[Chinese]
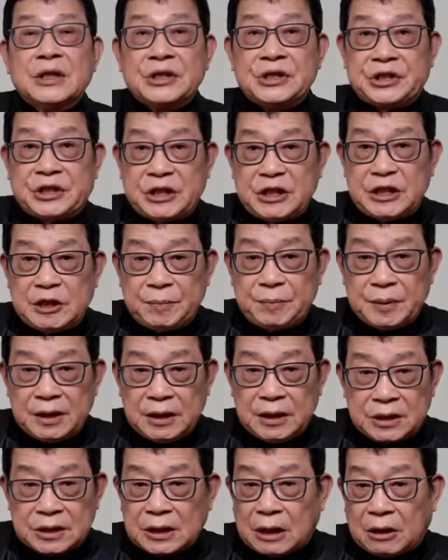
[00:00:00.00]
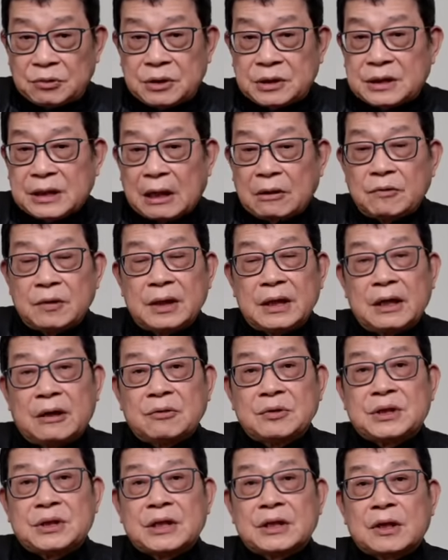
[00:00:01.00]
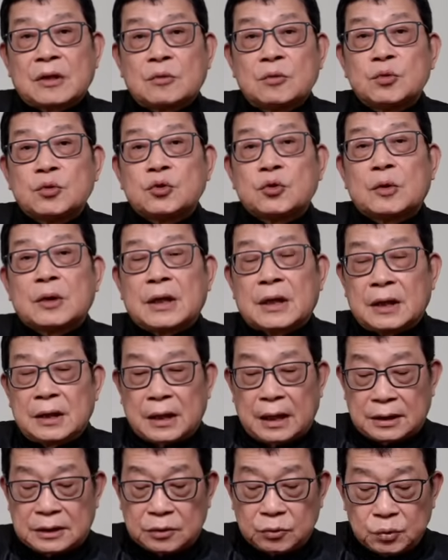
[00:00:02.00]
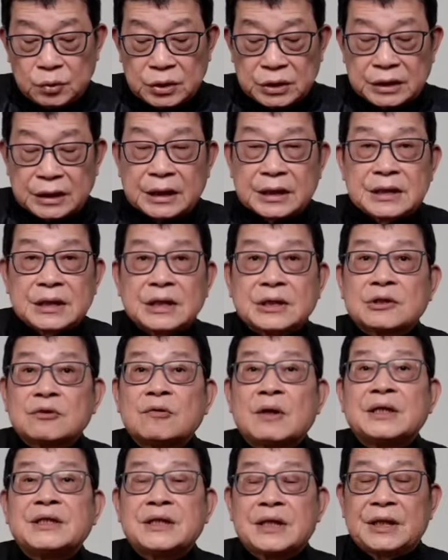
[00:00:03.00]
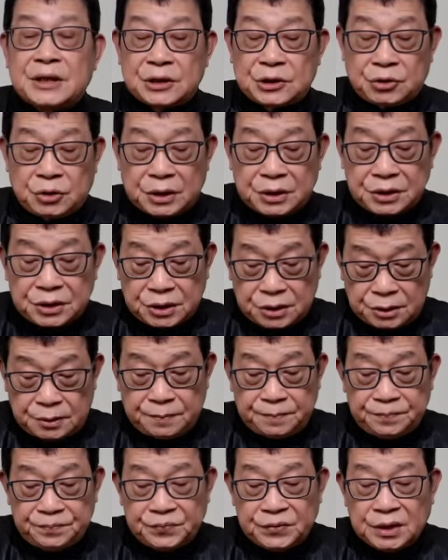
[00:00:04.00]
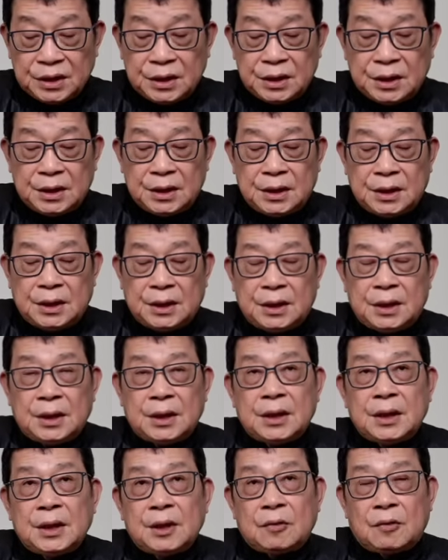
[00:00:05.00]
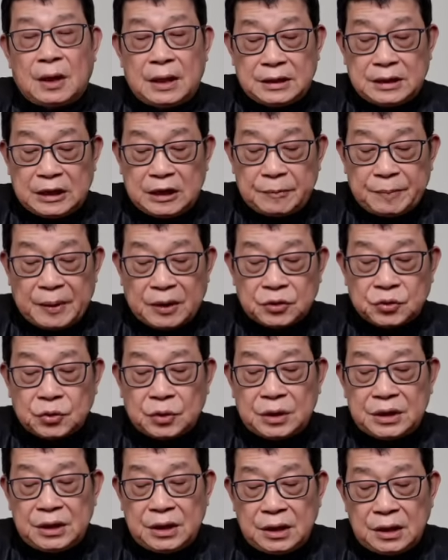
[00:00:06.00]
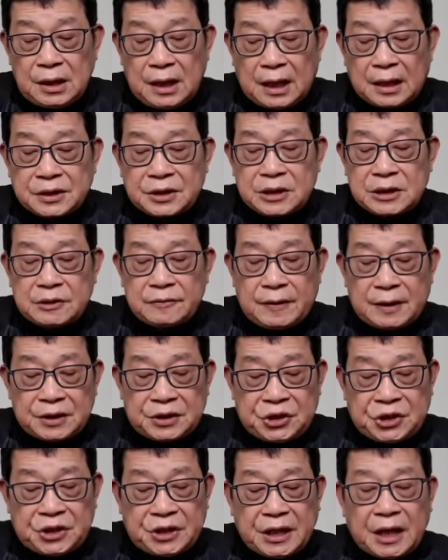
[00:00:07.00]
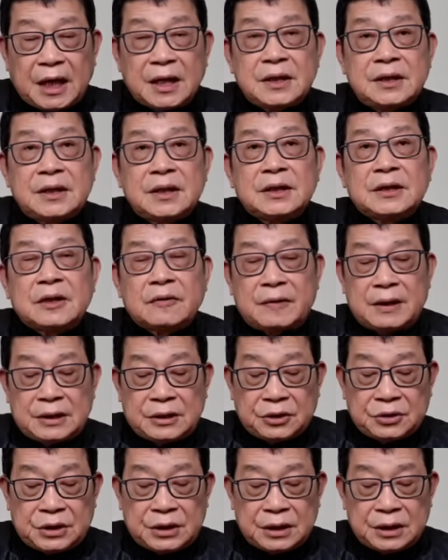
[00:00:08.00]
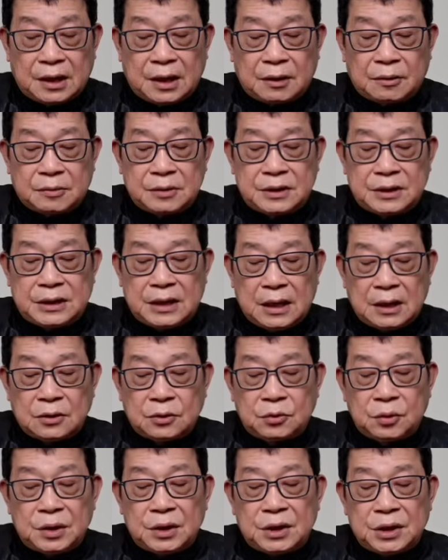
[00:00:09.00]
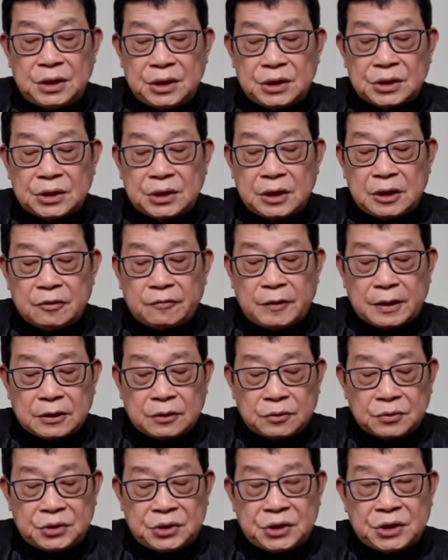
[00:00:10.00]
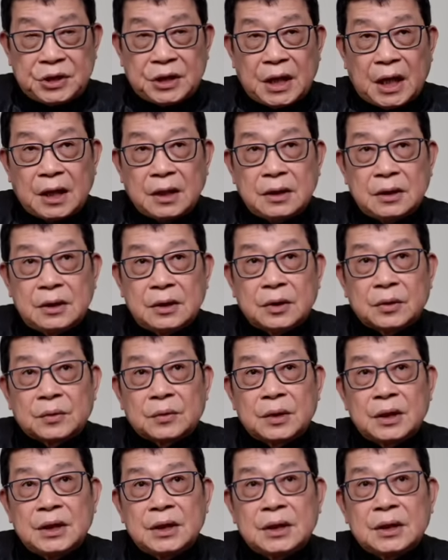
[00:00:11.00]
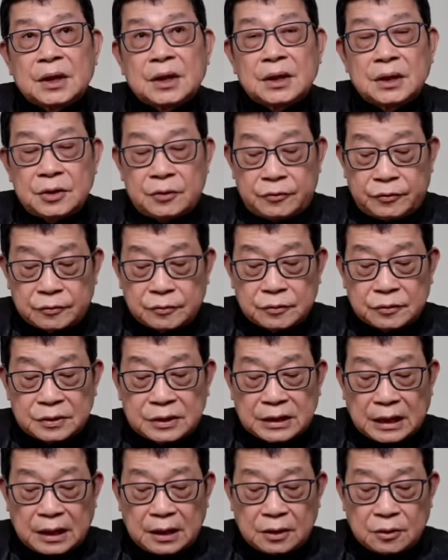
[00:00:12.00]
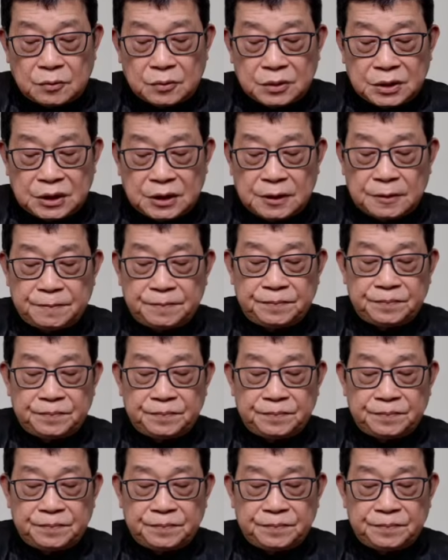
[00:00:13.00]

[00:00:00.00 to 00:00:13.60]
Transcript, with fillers: 习近平一早就掌握了解的故作呢，啊，诸如此类，这也是外界的一个诠释。《华尔街日报》说，伊朗释放强硬的外交信号，将对以色列发动强有力和复杂的攻击，